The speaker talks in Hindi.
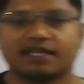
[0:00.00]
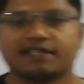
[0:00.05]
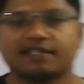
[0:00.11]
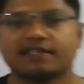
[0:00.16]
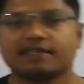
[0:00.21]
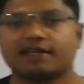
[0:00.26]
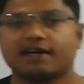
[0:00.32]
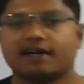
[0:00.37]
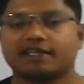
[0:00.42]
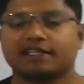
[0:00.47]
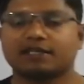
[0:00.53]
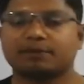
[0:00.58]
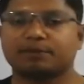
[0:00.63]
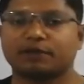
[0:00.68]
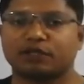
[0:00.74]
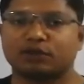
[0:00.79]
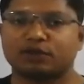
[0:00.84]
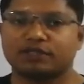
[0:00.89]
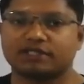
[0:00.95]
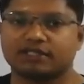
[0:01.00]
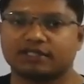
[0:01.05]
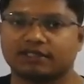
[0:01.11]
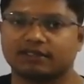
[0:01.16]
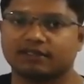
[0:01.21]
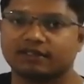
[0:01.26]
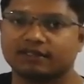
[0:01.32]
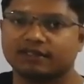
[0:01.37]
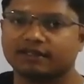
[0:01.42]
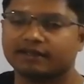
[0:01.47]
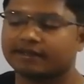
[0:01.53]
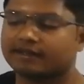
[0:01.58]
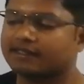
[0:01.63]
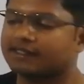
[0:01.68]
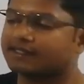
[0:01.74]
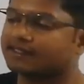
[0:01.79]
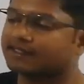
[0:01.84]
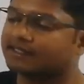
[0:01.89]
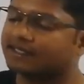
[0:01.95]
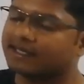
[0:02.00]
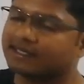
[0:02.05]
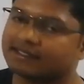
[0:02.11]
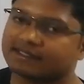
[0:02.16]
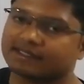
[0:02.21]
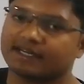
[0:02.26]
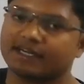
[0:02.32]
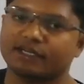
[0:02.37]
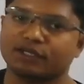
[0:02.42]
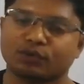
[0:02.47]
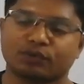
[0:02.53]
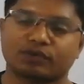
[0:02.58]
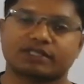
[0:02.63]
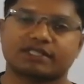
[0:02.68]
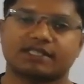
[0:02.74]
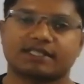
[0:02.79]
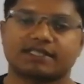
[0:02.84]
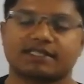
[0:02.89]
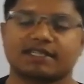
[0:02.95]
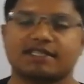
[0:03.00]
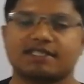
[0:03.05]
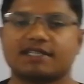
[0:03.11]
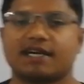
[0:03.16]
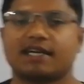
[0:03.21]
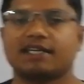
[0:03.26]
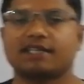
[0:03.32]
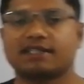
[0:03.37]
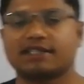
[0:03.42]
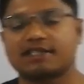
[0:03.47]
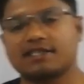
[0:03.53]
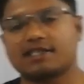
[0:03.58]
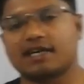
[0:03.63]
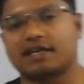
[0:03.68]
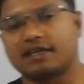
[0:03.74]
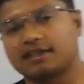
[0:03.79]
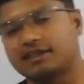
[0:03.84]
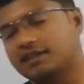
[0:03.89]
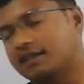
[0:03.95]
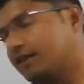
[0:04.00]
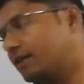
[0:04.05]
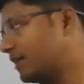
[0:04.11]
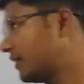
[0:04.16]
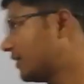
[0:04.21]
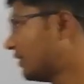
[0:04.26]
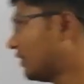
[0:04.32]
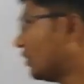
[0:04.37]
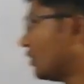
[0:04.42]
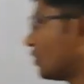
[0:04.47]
नदी घाटी परियोजना किसके सहयोग से संचालित की जा रही है